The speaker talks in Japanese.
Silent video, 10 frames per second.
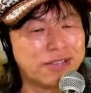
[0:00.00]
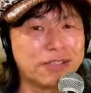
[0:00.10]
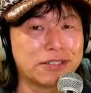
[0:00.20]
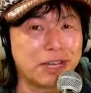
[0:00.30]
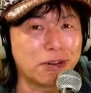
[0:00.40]
なん
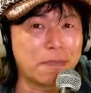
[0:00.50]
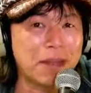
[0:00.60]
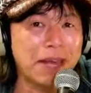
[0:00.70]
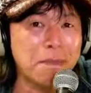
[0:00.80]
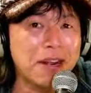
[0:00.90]
ていうんですか、こう、
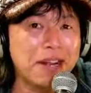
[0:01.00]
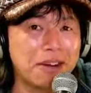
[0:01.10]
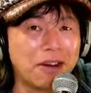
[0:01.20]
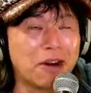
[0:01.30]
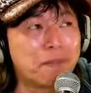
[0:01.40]
ペラペラ
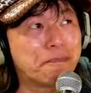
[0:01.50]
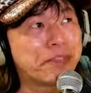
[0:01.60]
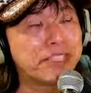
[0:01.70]
の